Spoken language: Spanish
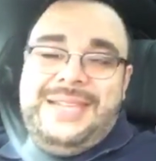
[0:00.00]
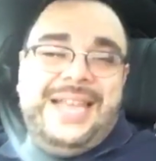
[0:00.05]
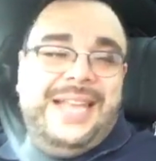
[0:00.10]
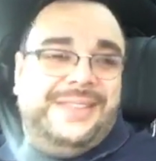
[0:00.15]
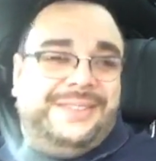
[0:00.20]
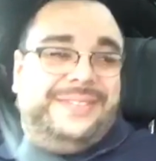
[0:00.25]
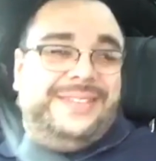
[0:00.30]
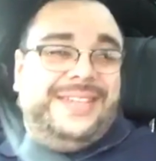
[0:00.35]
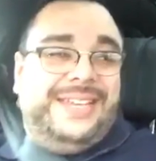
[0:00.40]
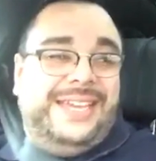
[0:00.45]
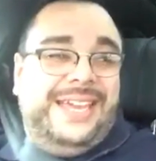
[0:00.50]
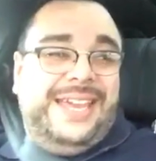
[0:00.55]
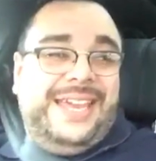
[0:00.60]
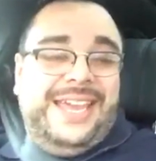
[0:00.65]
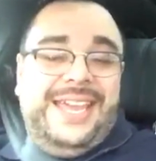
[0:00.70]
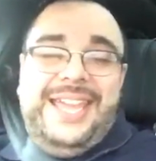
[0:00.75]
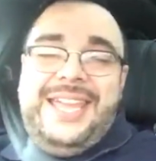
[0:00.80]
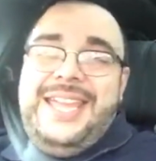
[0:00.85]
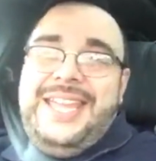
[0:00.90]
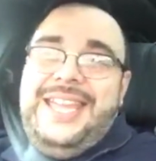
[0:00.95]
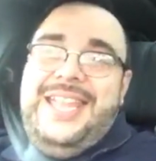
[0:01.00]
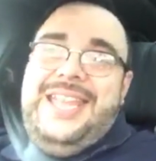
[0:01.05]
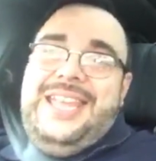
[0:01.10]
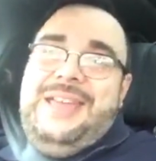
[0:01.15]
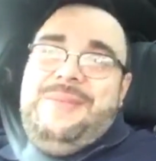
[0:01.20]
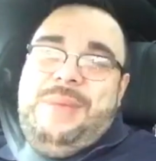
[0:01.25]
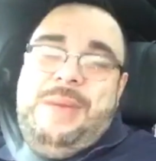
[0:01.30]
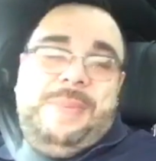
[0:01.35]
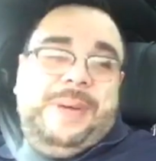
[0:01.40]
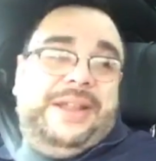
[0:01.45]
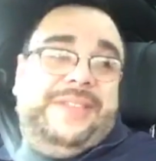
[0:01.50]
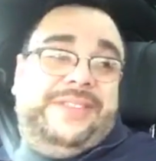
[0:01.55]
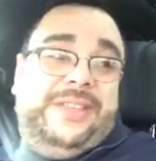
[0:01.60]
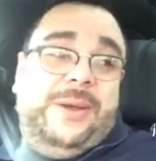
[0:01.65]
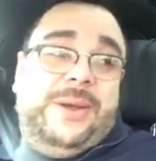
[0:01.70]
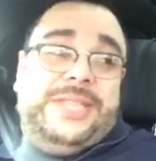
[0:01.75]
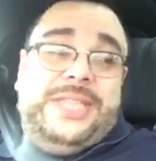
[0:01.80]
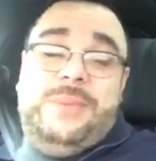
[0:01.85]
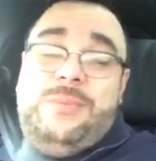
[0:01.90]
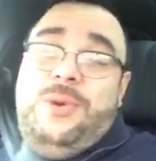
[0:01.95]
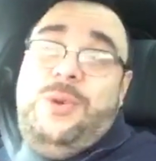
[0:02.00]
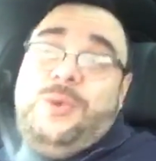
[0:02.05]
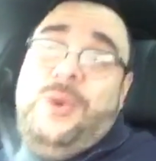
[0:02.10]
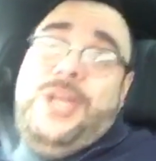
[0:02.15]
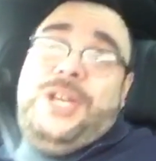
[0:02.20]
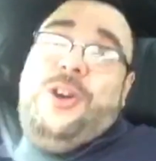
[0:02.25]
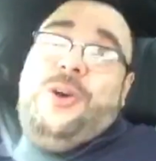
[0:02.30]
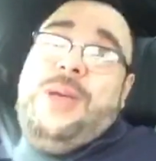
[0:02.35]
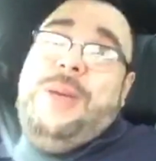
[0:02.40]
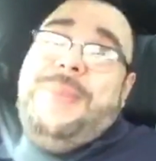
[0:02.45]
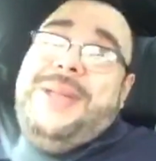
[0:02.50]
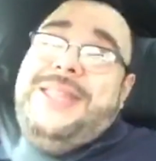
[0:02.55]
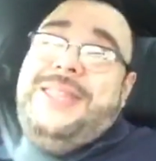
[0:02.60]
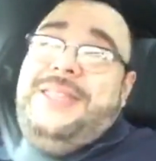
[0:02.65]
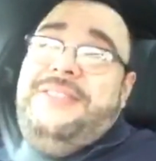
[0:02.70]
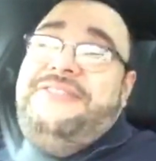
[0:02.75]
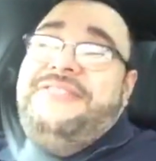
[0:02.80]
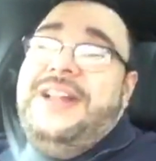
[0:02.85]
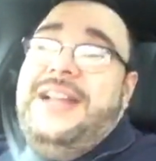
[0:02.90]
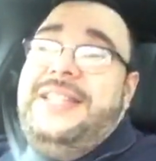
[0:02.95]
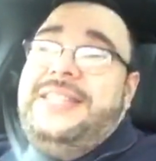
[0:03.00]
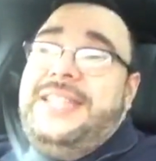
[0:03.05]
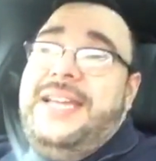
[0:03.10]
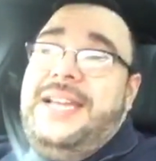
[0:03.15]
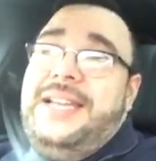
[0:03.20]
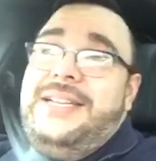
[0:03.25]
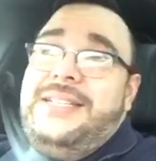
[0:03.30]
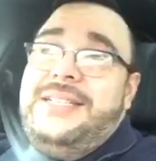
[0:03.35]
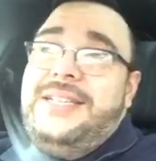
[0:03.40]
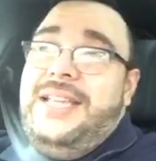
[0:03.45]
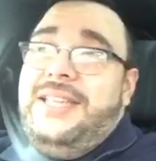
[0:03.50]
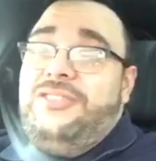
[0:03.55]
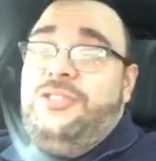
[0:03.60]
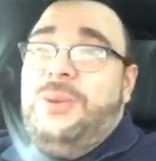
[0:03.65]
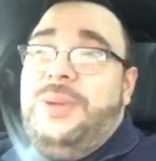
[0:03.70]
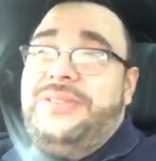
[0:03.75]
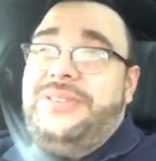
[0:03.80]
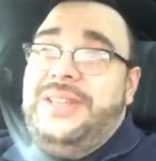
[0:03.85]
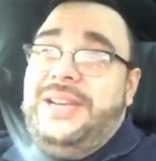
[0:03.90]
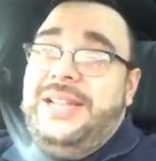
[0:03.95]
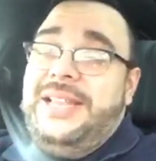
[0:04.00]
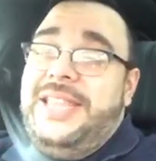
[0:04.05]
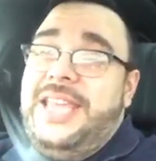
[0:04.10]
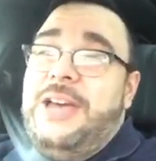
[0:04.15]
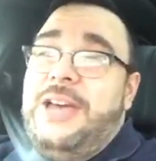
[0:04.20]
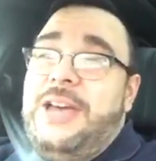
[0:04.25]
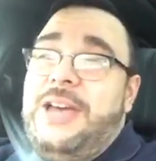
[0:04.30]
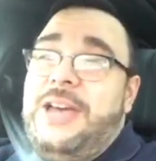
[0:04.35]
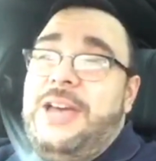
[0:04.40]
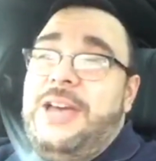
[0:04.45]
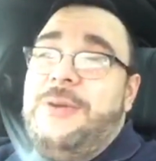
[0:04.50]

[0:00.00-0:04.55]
Así que me parece que va a estar muy bueno, obviamente faltan, eso va a ser el día